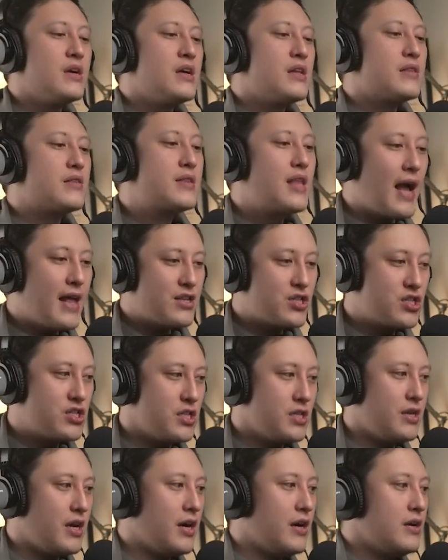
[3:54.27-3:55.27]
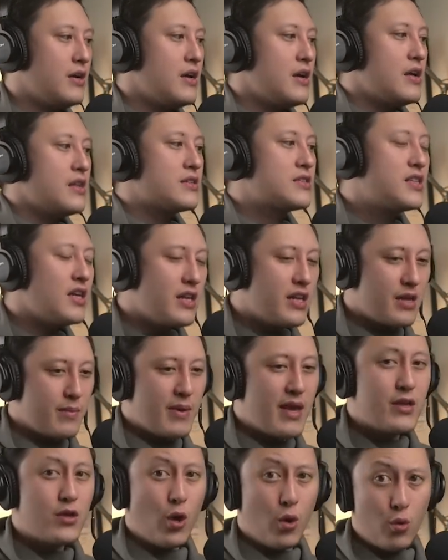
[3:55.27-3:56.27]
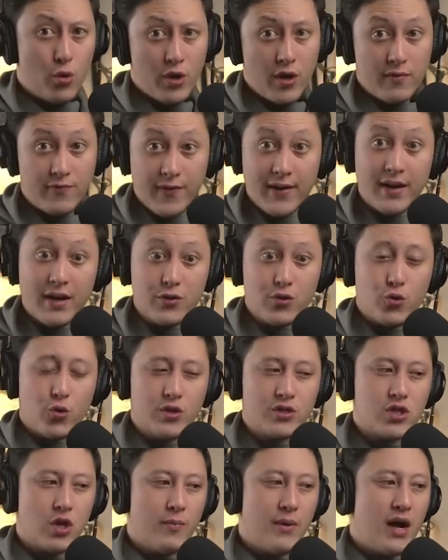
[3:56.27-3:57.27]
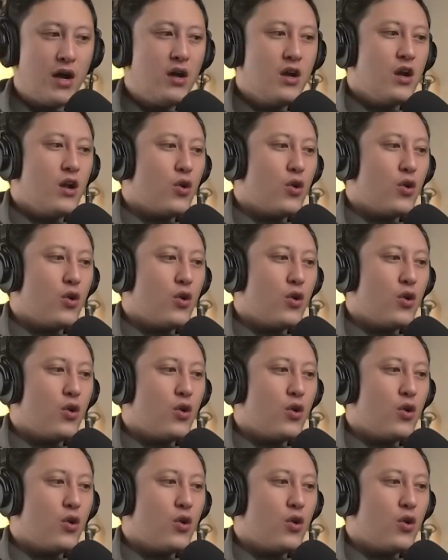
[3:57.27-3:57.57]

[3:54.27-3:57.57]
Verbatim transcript: 但是呢，这里面用户有分很多种吗？